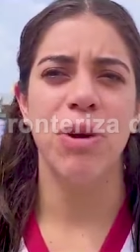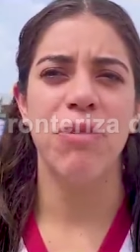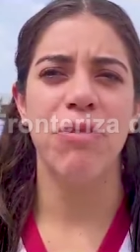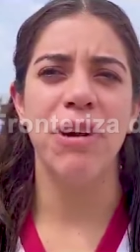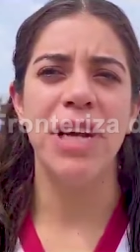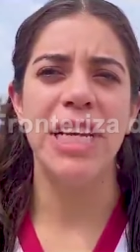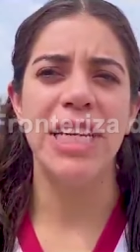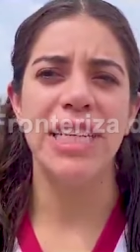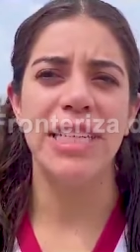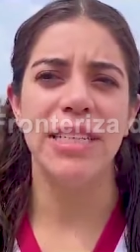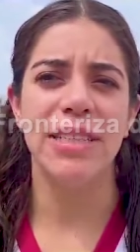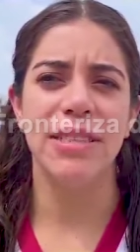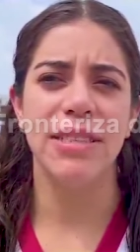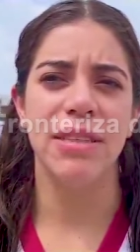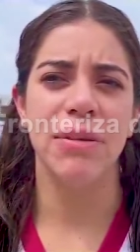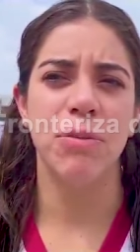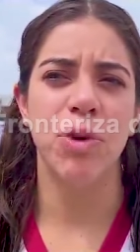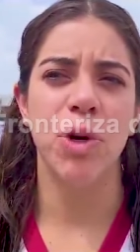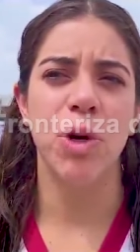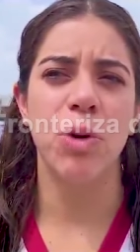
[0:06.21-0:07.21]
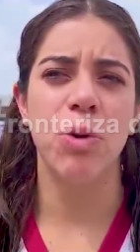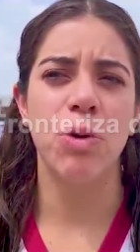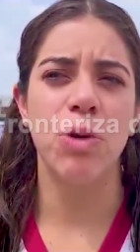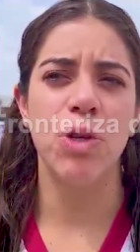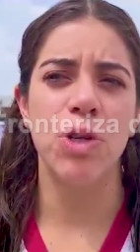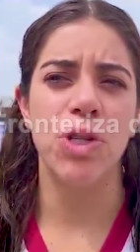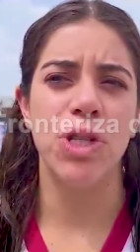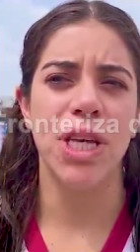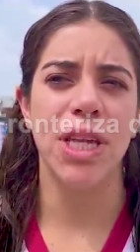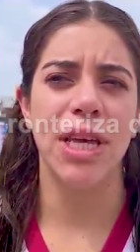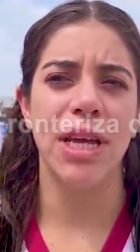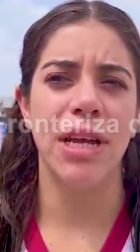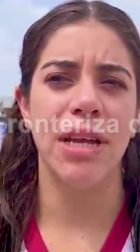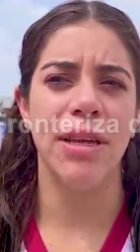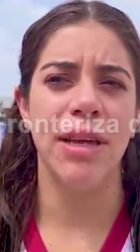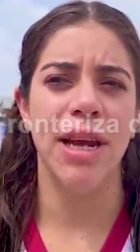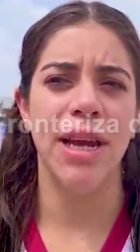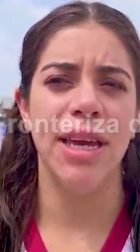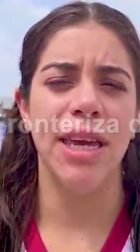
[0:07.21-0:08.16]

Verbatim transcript: muy feliz y muy orgullosa del,